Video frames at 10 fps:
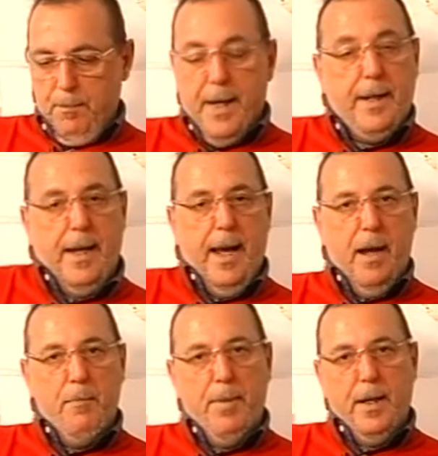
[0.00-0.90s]

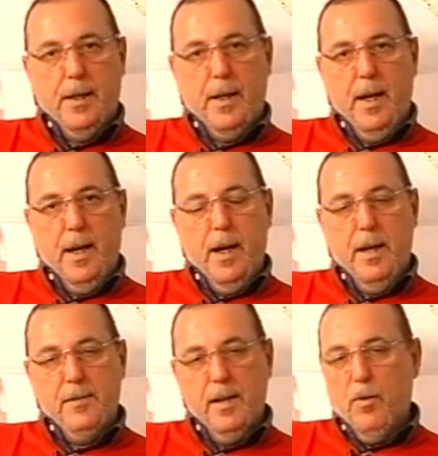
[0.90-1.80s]
Perché?
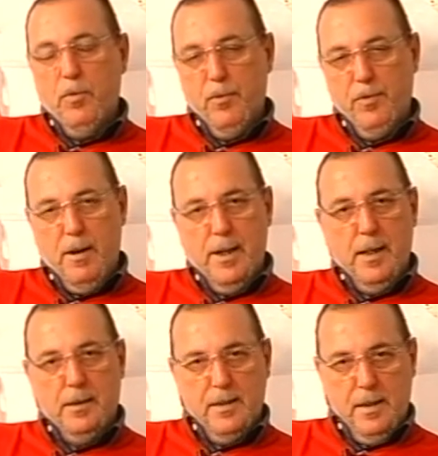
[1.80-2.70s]
Perché si è conclusa una
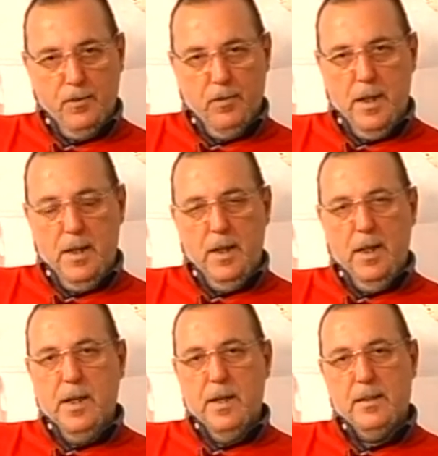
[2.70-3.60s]
grande stagione
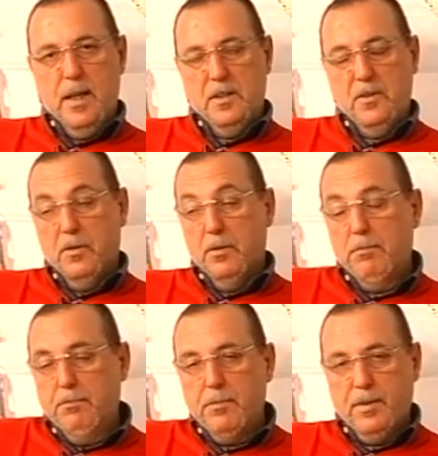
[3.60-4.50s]
lirica, è
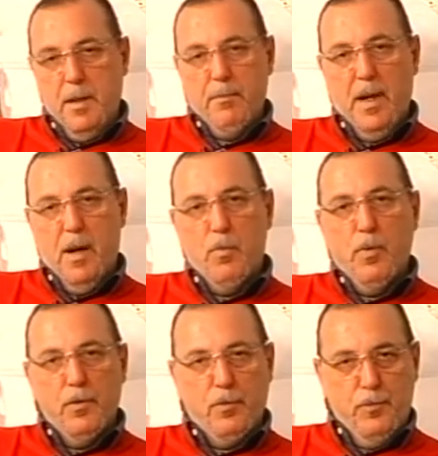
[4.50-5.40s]
stato, sembra, un
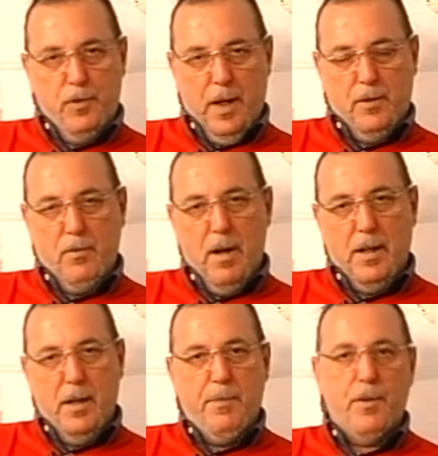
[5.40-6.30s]
buon successo
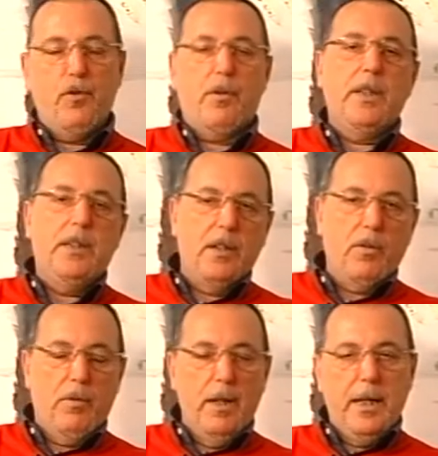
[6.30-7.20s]
anche per ciò che
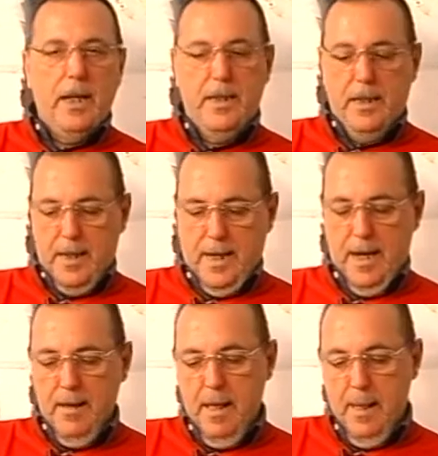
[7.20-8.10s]
dicono le
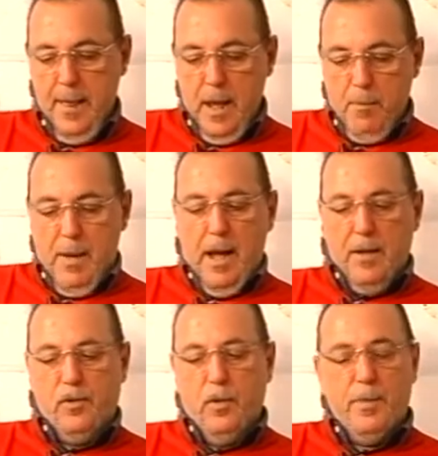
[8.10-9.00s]
critiche,
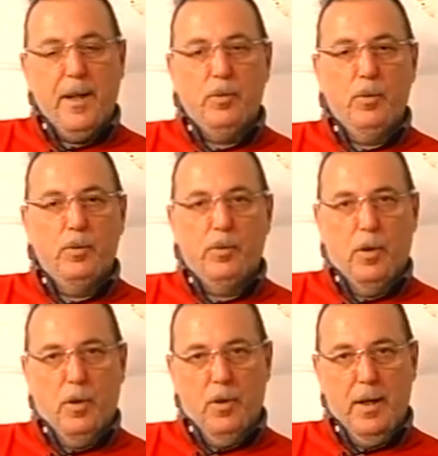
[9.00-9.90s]
ma
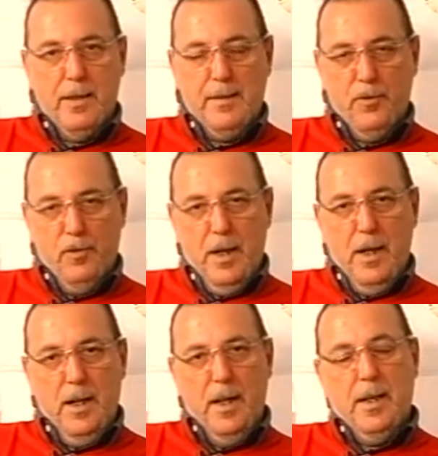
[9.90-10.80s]
soprattutto la stagione
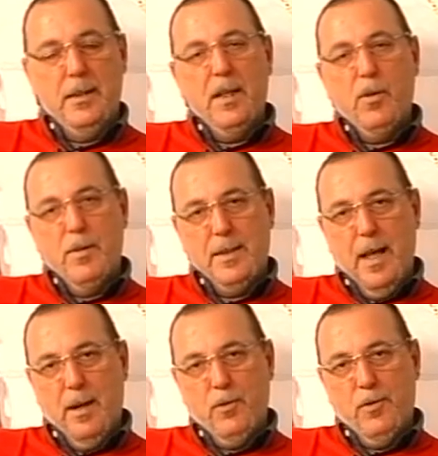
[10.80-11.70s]
lirica di
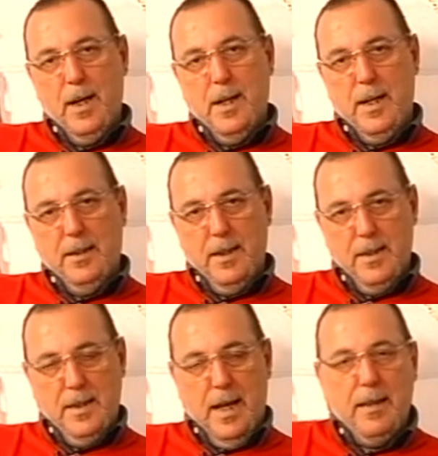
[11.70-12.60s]
quest'anno si è
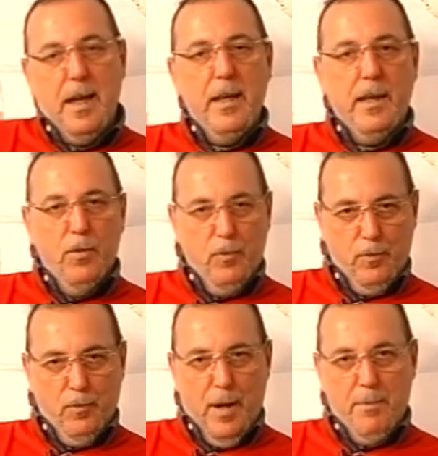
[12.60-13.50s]
caratterizzata in
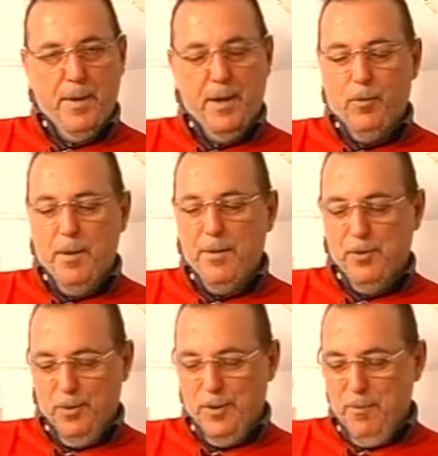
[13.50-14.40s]
chiusura per un
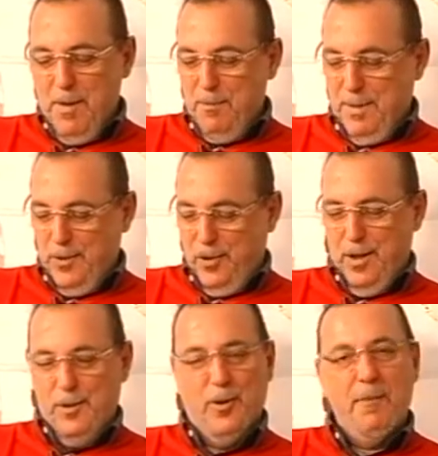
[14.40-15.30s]
episodio ben
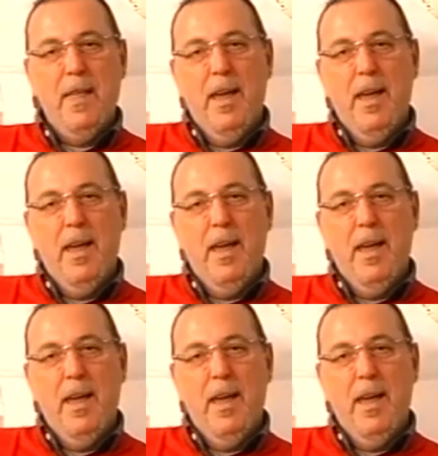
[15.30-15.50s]
preciso.